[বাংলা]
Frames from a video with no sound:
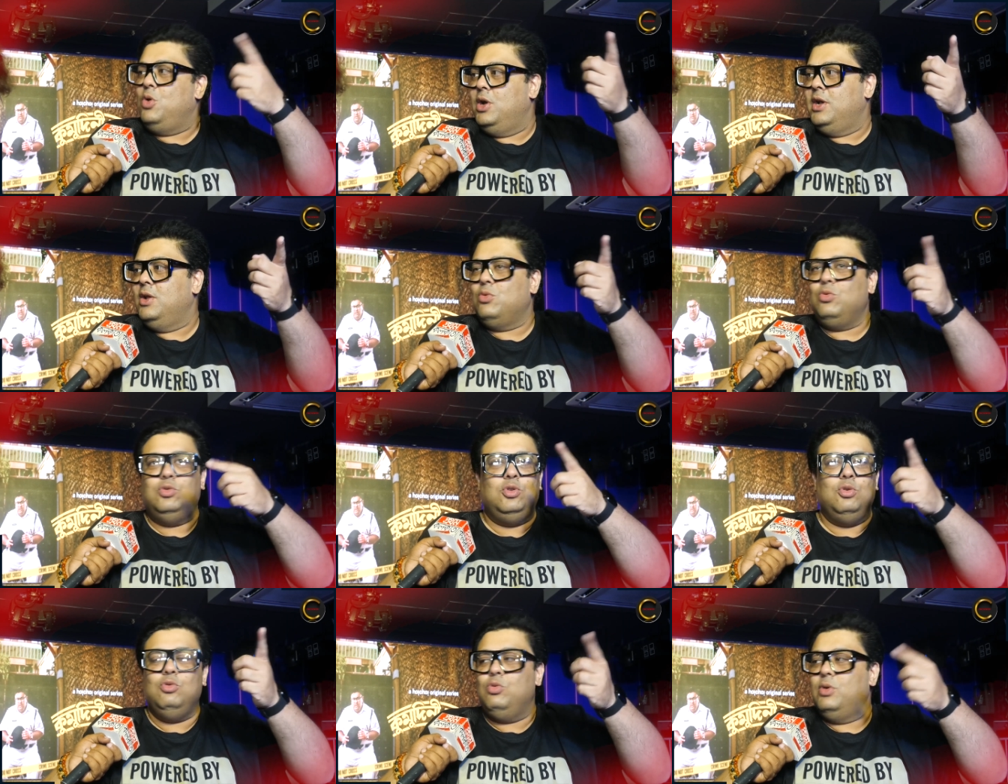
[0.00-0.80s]
মহানায়ক
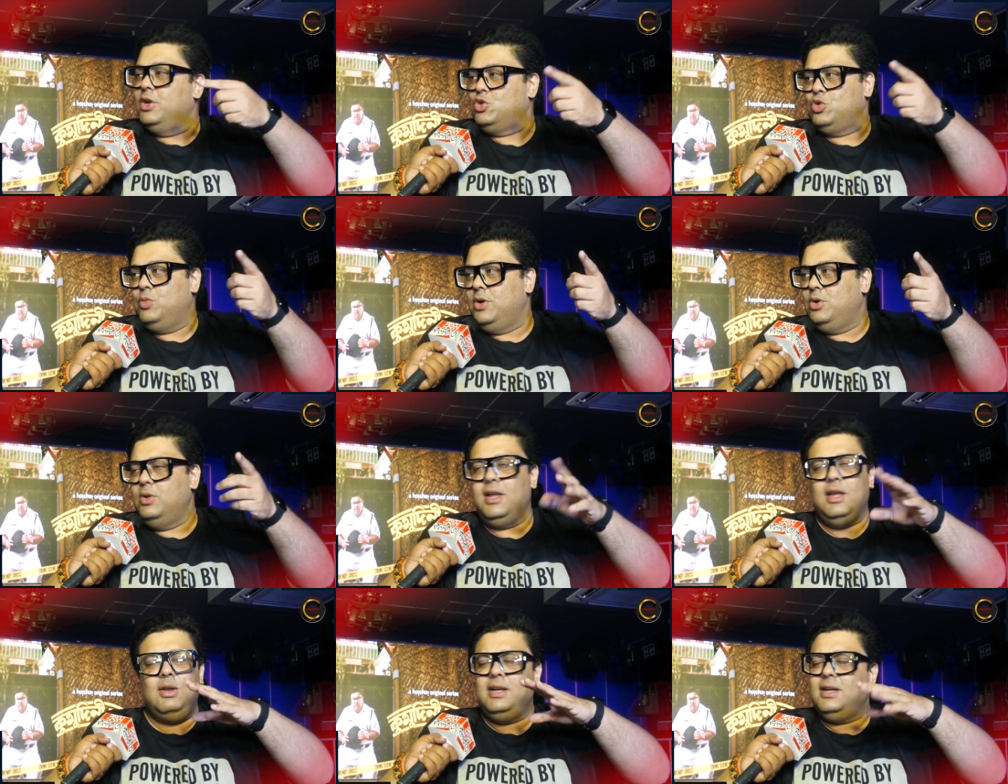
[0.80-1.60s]
উত্তম কুমারের সমান
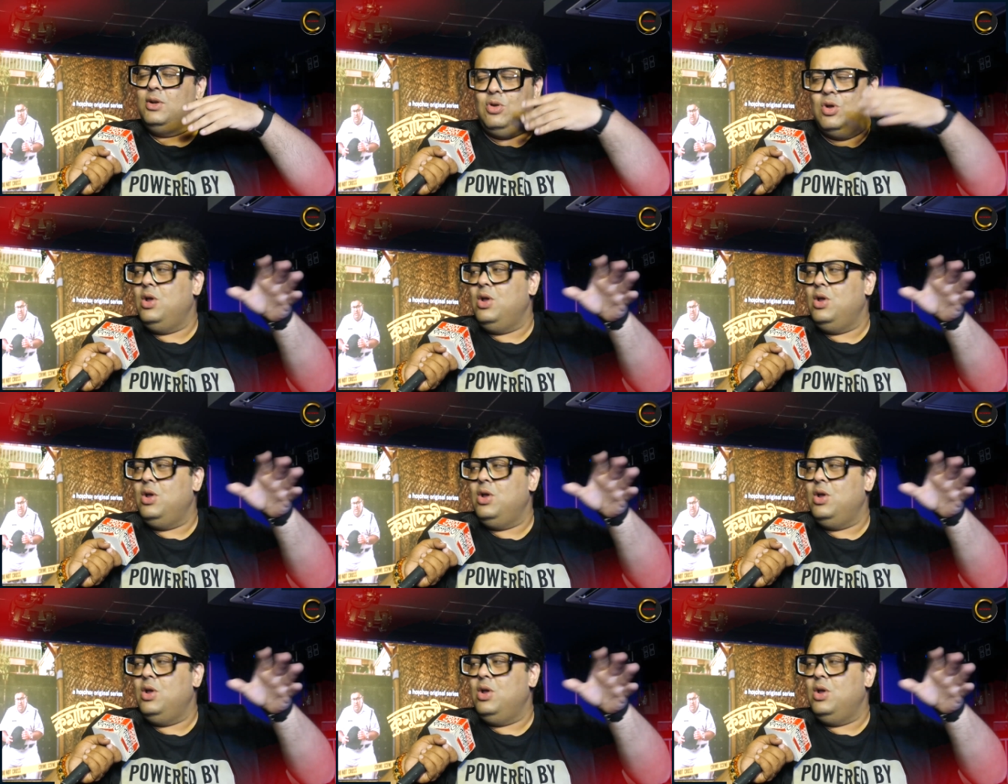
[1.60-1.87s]
হয়ে গেল এটা